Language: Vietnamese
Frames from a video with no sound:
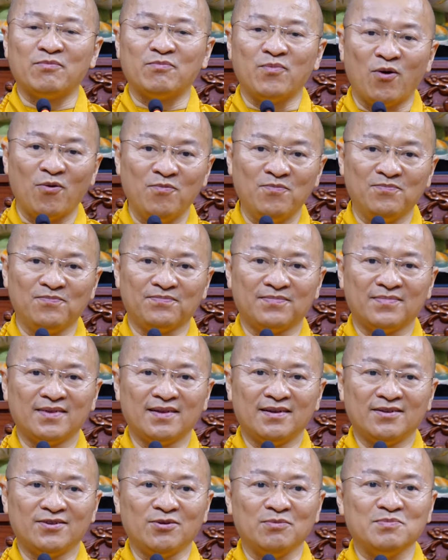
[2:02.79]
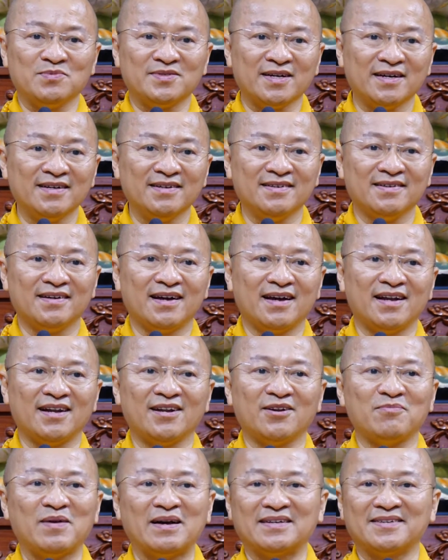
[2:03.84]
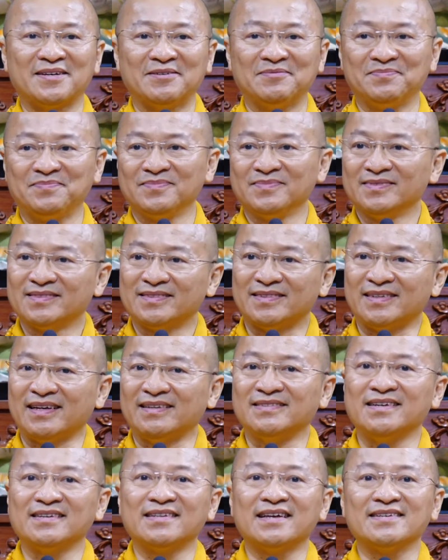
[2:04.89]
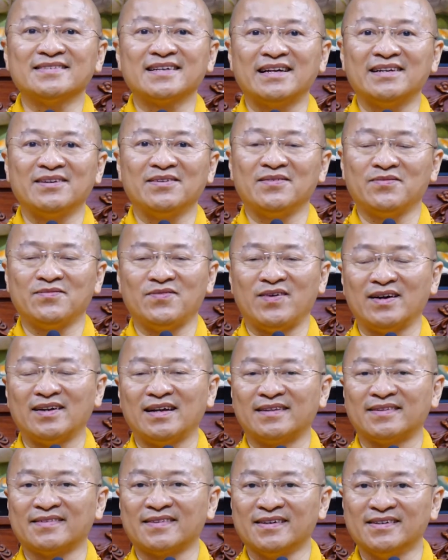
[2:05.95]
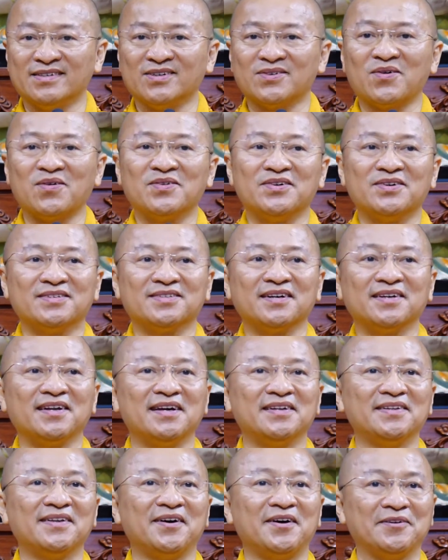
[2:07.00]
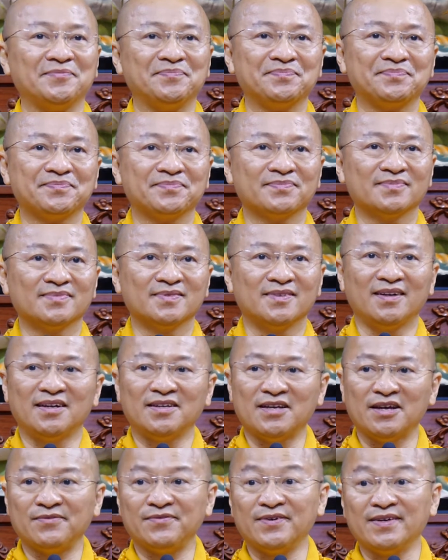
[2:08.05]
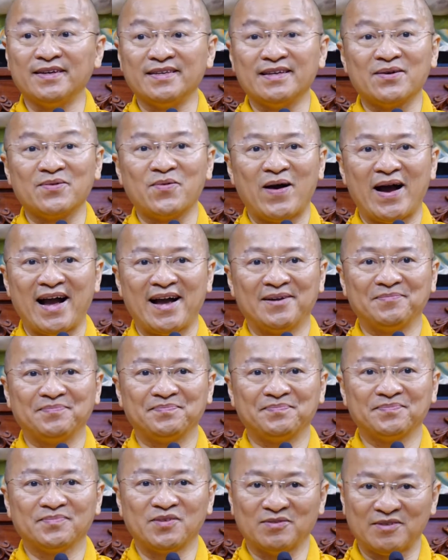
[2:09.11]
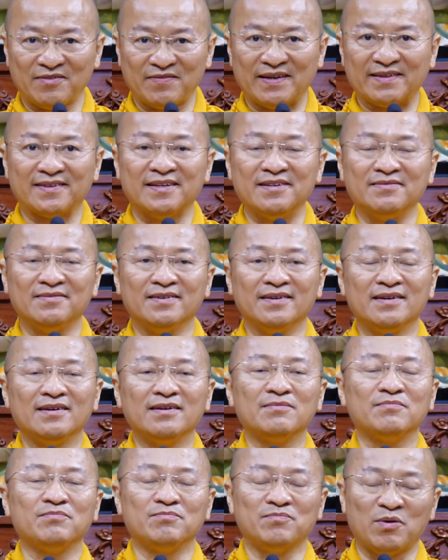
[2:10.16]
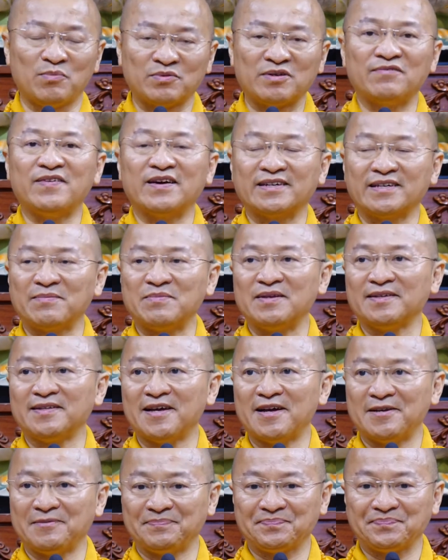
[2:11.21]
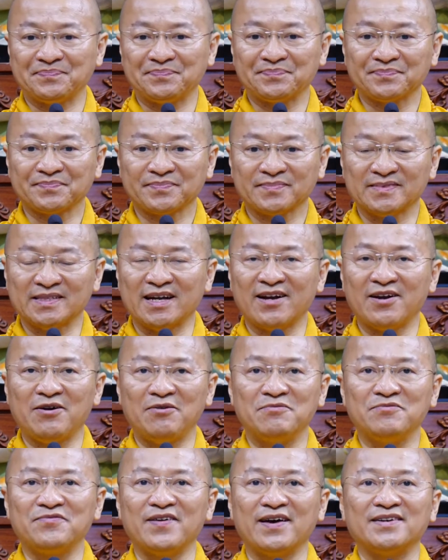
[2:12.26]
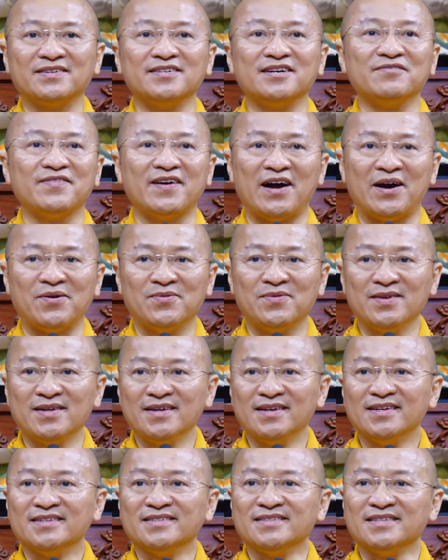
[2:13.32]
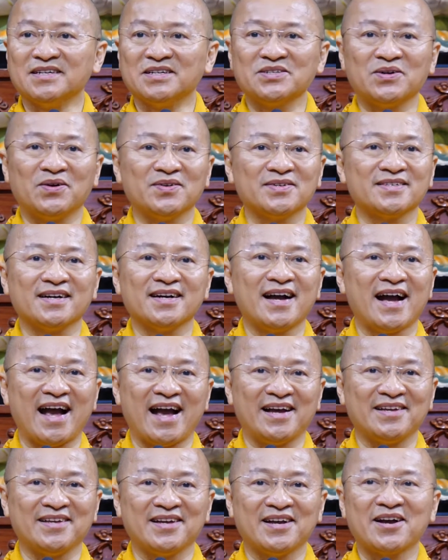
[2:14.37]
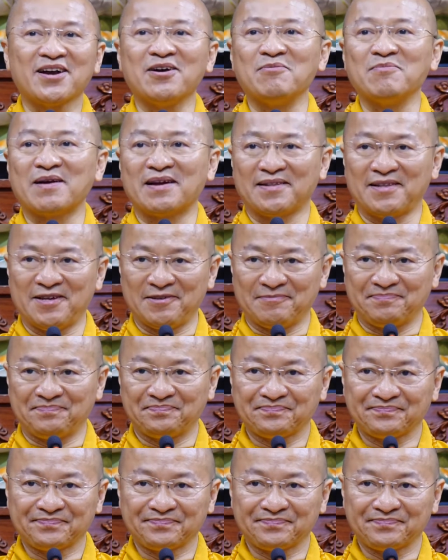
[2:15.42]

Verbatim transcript: bụng, vùng chân hay là lòng bàn chân, cảnh giới tái sanh vẫn là từ con người trở lên thôi. Đó là về phương diện nhân quả, chúng ta phải tin 100% như thế để không phải rơi vào những nỗi sợ hãi không cần thiết.